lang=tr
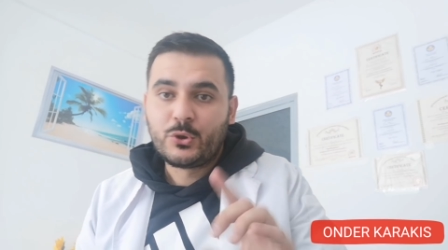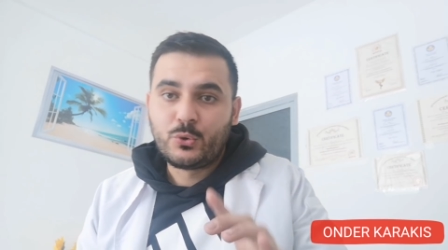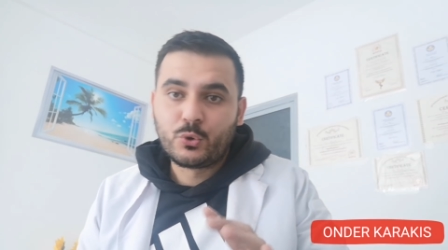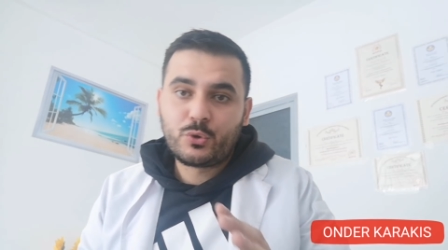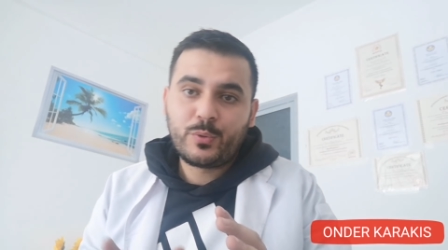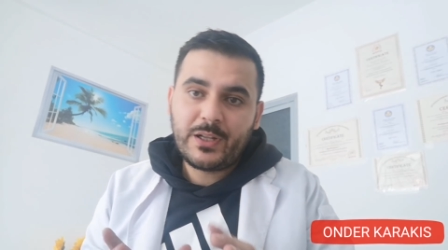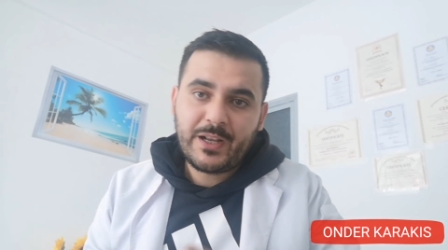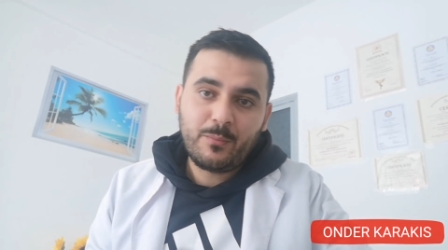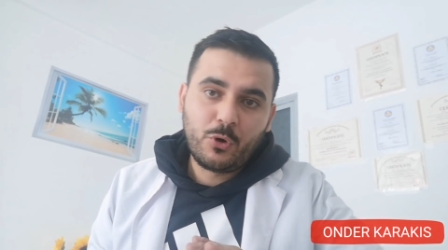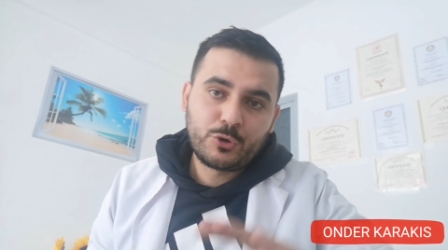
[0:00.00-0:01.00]

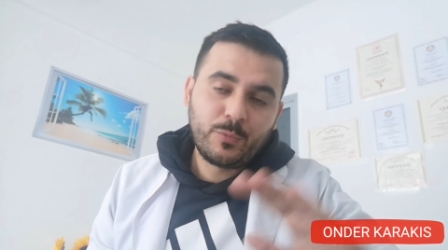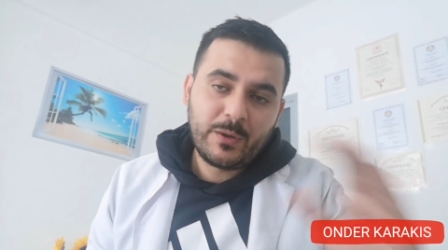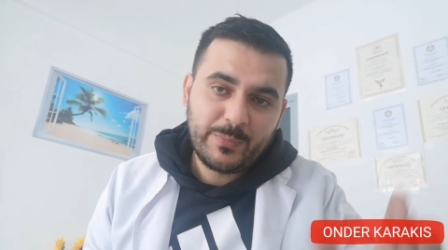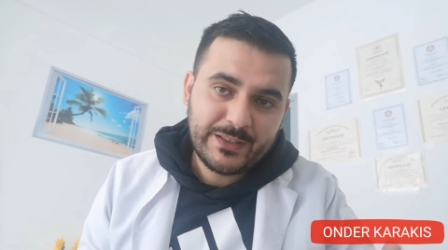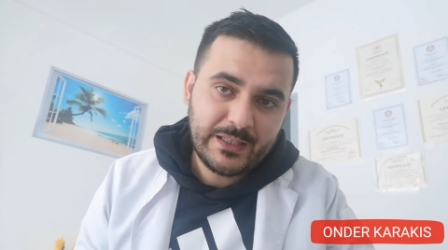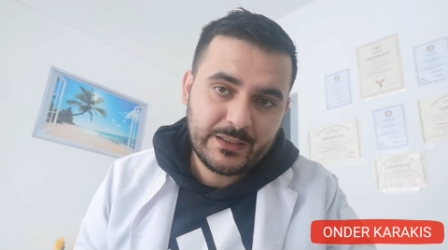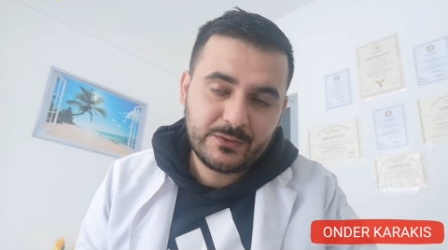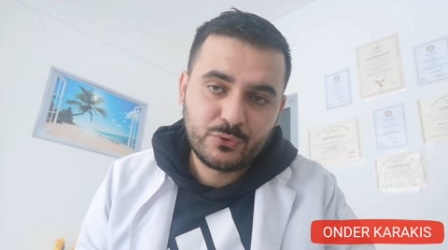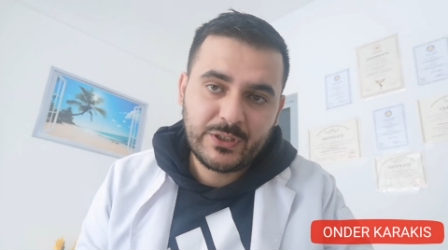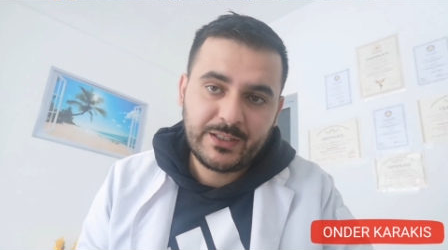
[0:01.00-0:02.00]
YouTuber'lar hep boş muhabbetler
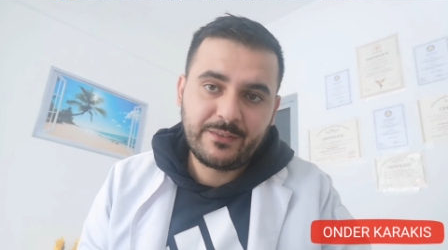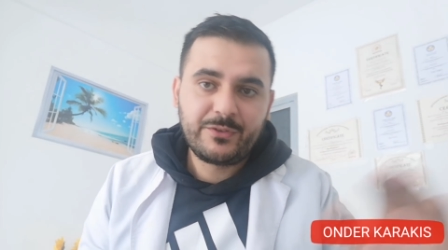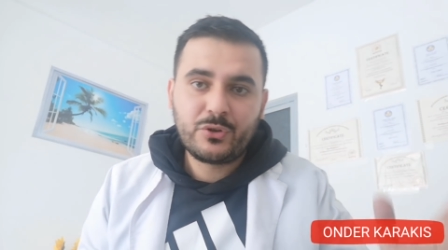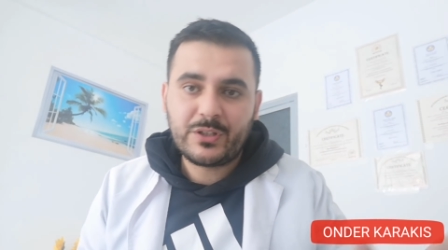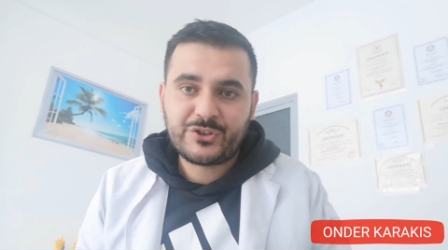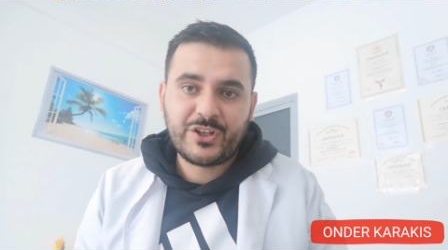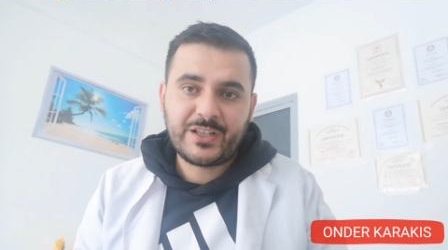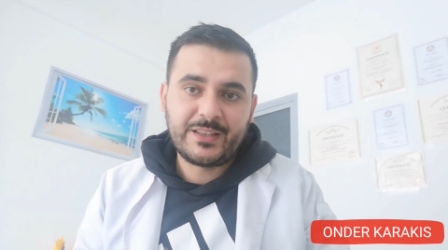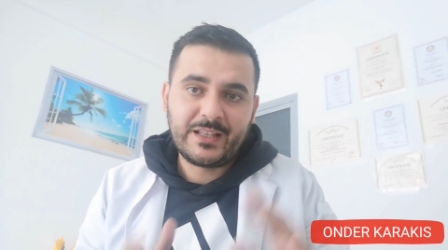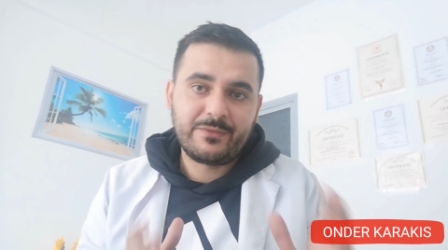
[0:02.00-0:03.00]
üzerine videolar
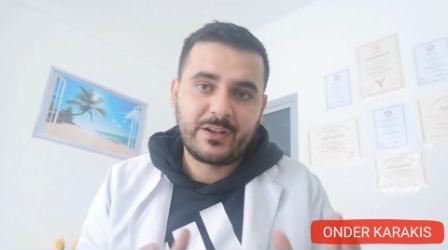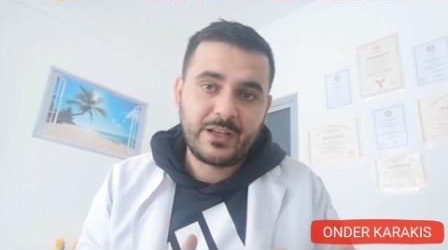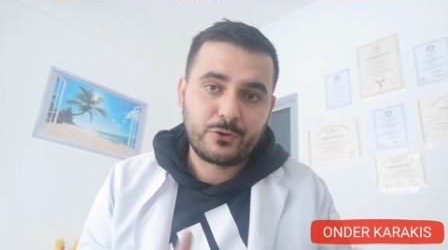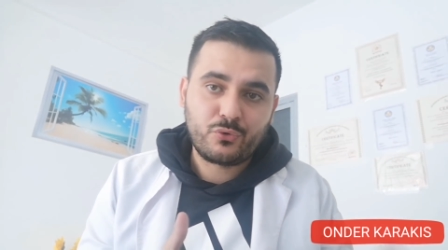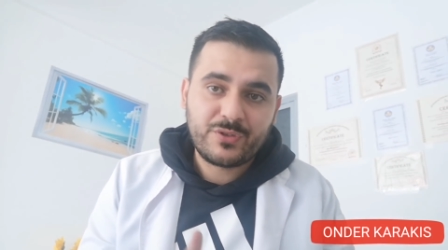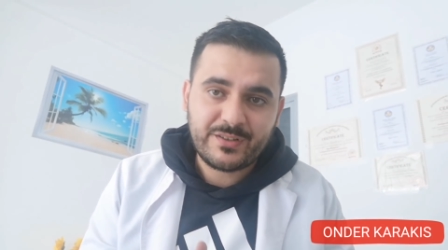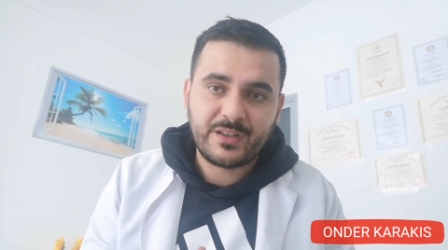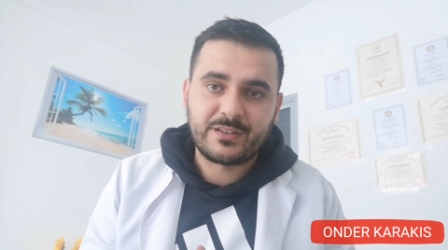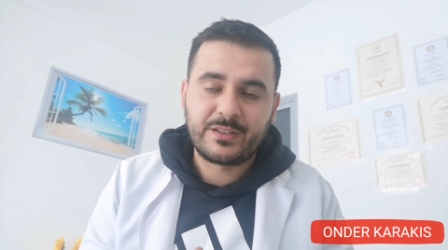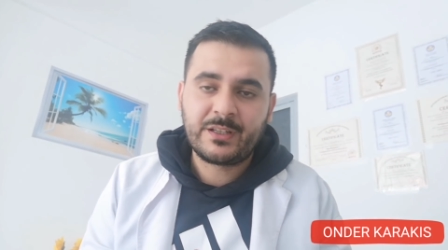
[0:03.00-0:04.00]
çekenler var yani
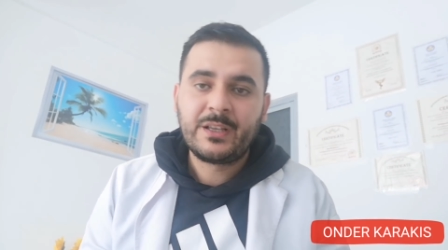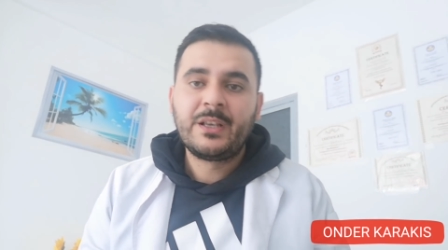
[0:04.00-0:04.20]
%80'i